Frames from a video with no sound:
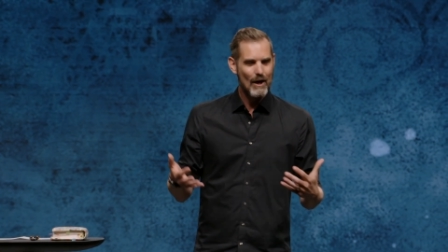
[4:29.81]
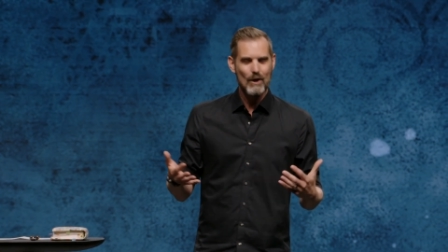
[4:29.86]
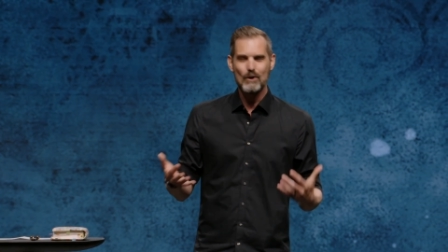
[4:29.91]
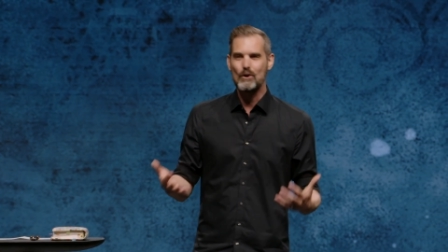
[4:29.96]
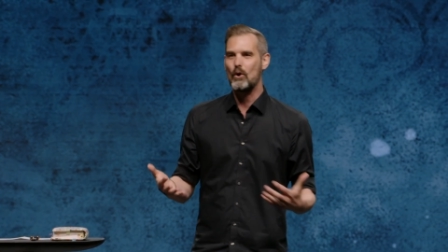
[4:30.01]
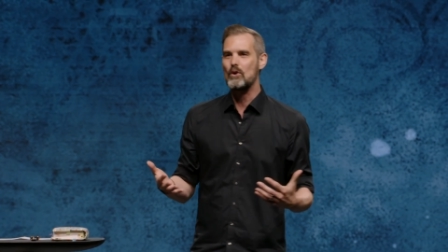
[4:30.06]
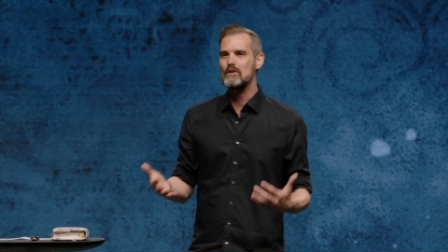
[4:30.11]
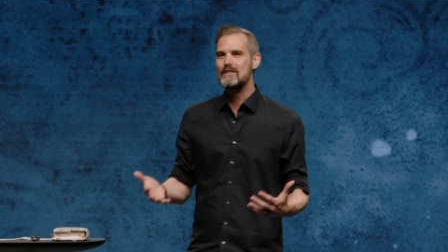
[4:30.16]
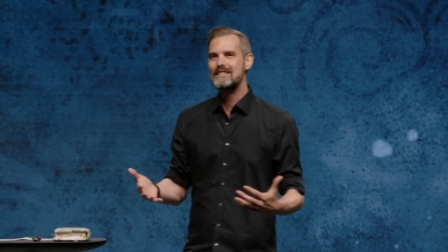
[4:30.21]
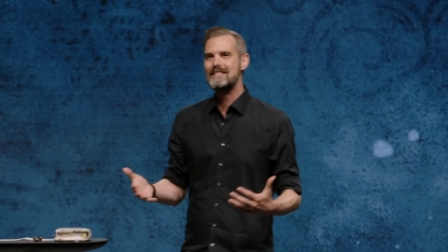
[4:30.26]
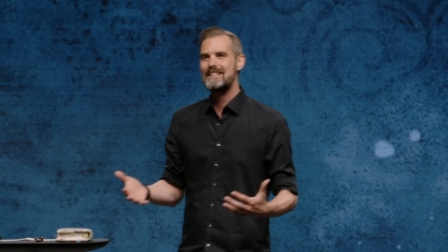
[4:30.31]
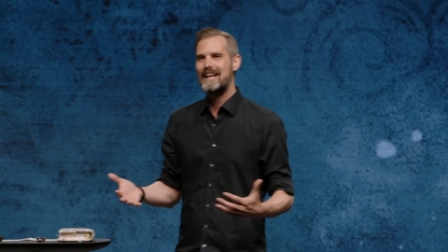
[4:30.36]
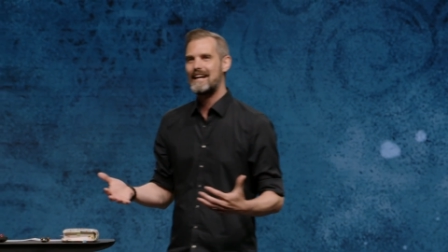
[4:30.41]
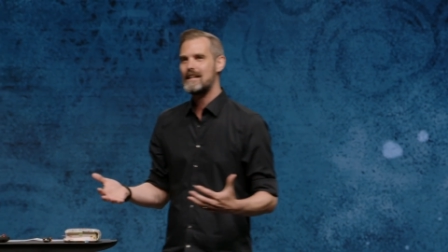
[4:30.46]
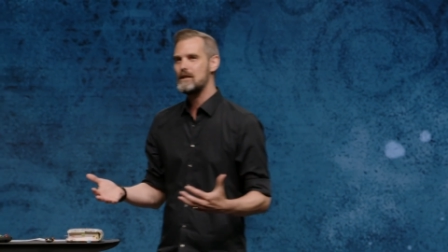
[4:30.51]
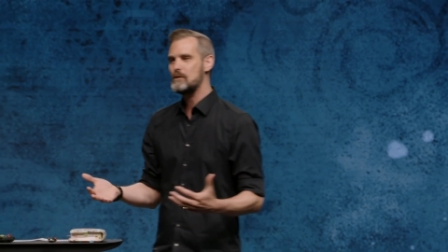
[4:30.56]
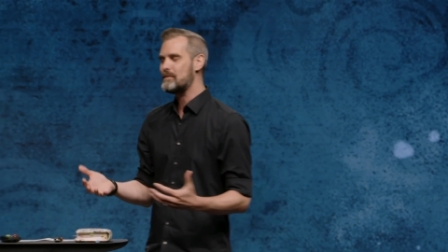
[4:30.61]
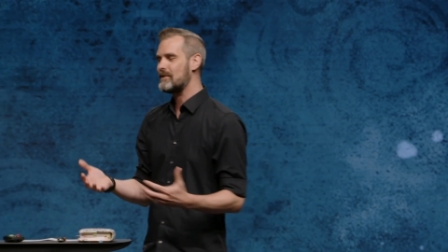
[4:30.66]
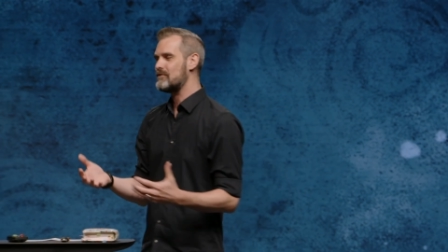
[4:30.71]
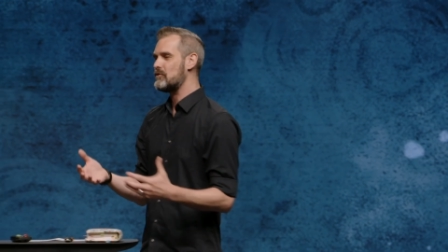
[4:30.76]
Gott
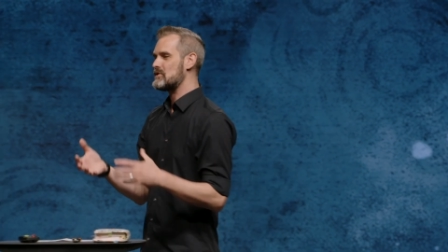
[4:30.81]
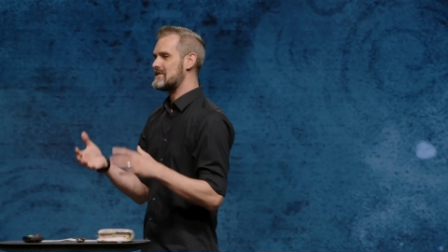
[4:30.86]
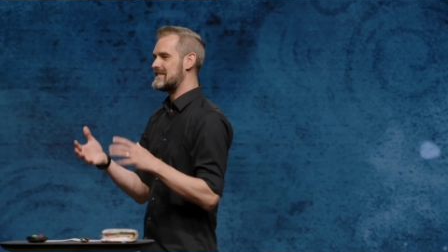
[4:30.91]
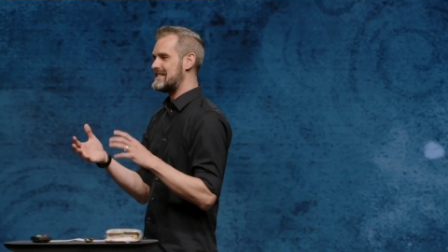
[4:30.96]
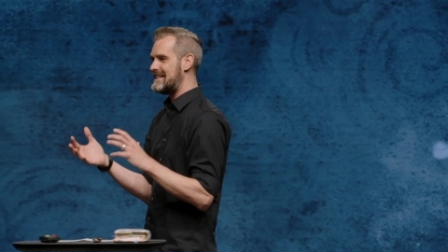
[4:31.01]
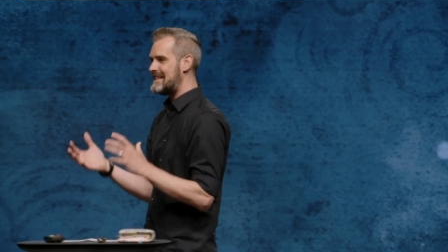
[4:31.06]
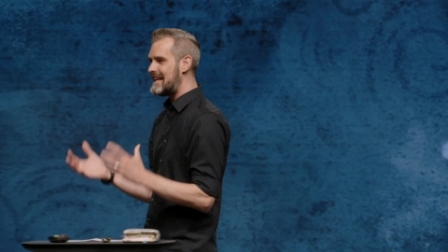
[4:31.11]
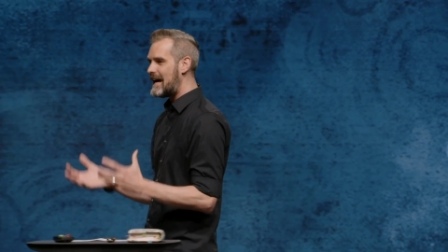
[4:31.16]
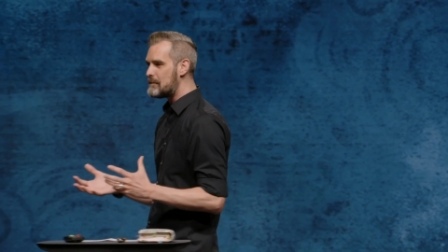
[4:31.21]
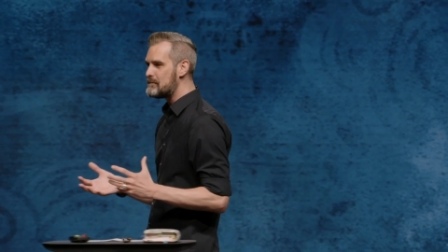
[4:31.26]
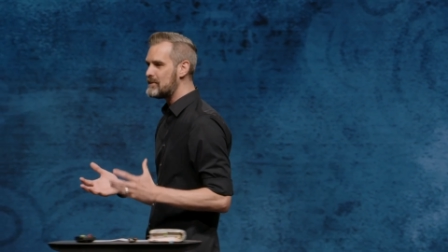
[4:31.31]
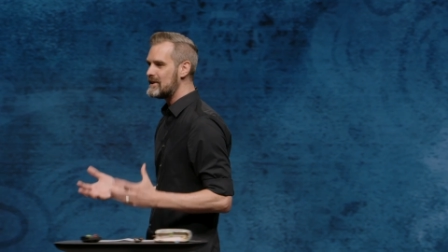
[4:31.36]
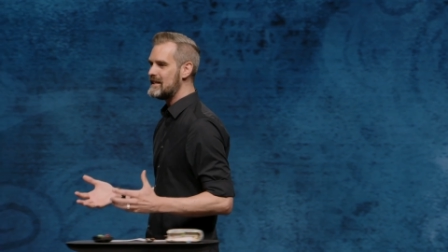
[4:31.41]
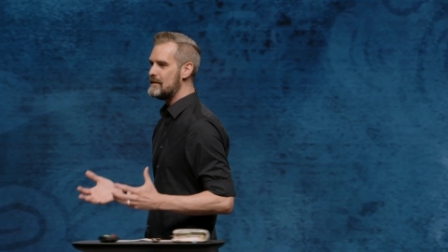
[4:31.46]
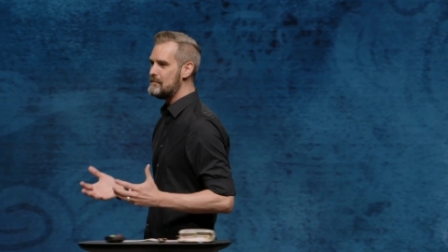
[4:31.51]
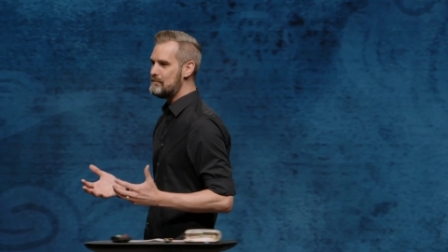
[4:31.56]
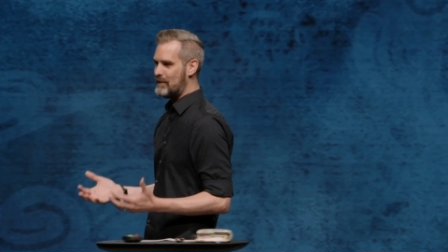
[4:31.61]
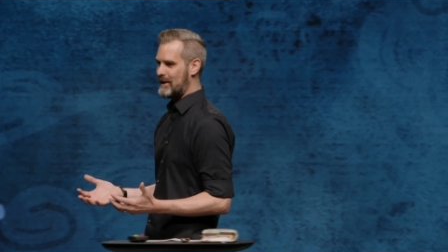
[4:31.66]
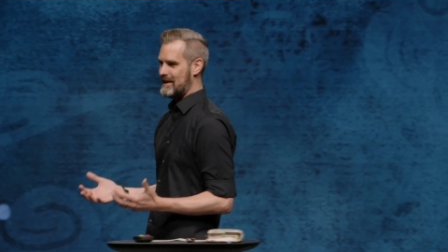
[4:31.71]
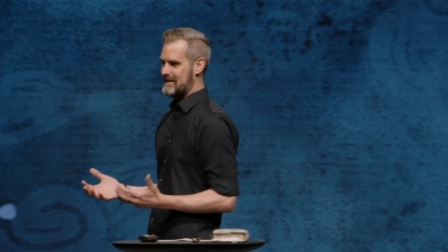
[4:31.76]
selber, wo das Leben
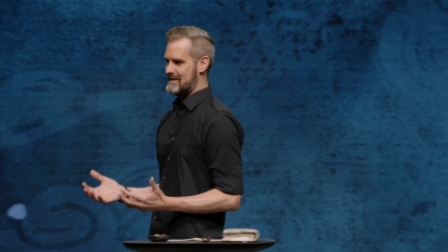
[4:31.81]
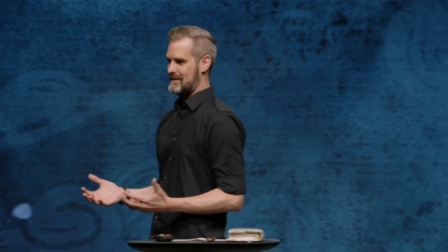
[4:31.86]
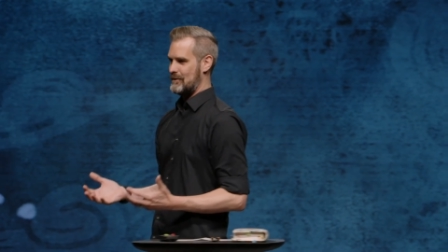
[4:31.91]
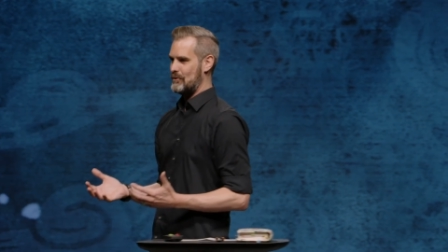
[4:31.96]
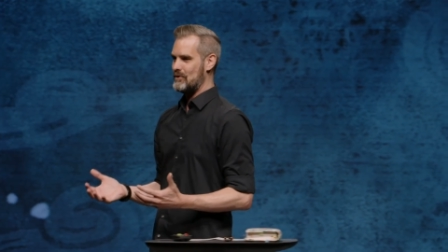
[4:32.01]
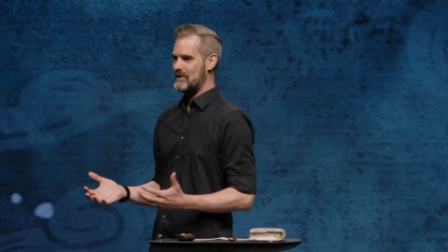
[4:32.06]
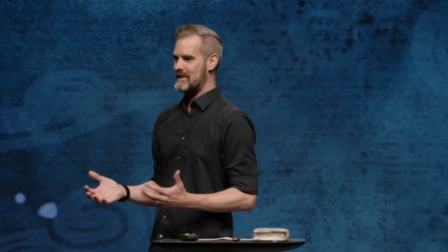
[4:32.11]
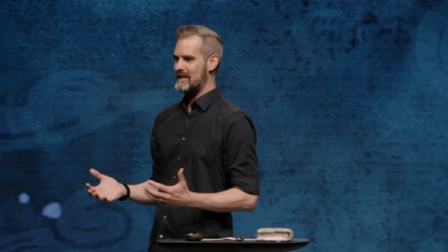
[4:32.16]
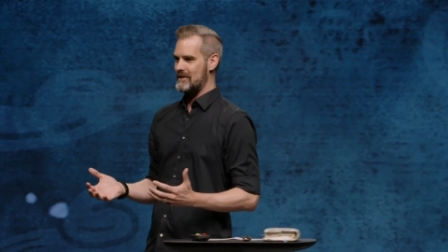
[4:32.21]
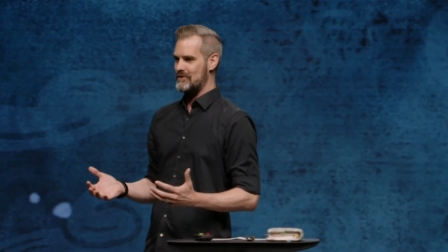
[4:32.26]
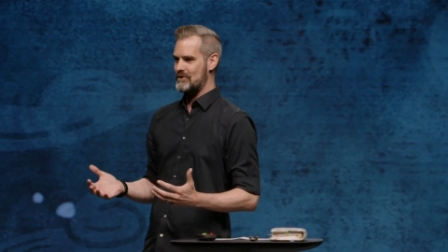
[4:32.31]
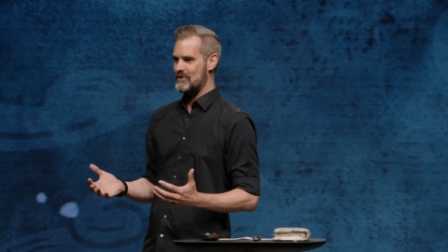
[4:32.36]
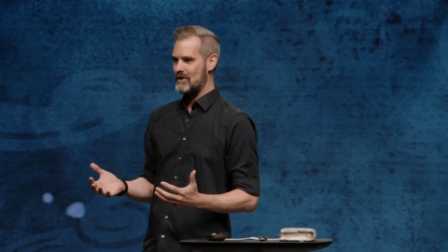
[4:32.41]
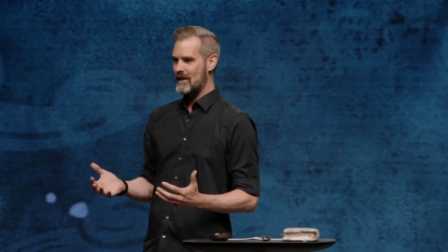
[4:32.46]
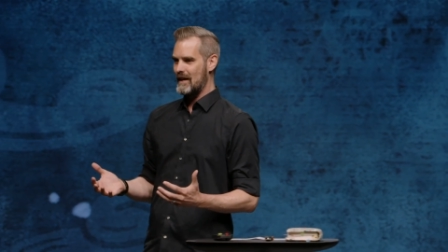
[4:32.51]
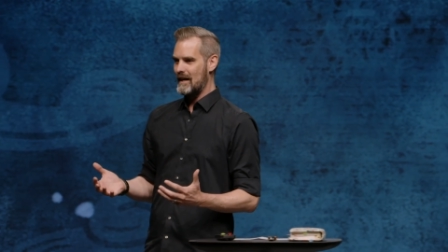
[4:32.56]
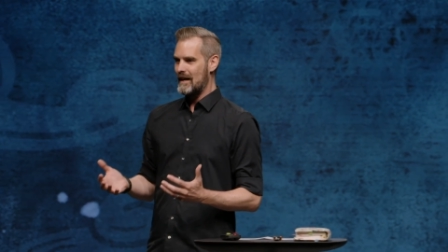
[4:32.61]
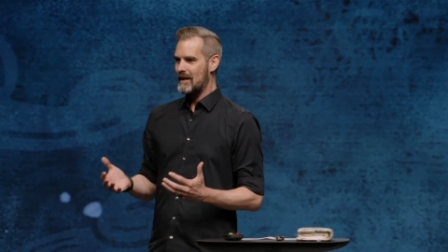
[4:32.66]
in Person ist.